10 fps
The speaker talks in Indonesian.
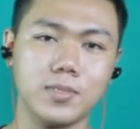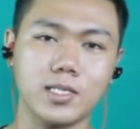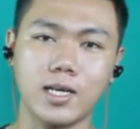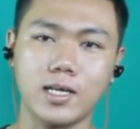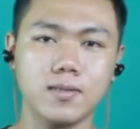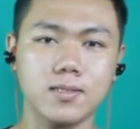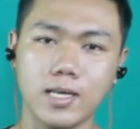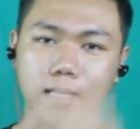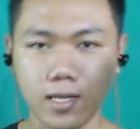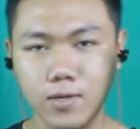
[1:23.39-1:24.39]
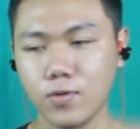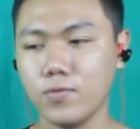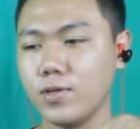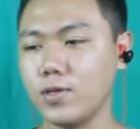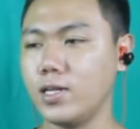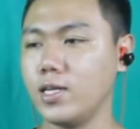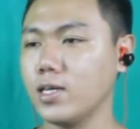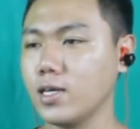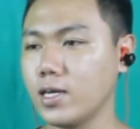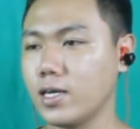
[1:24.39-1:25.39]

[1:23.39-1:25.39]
bisa cek ini dulu video ini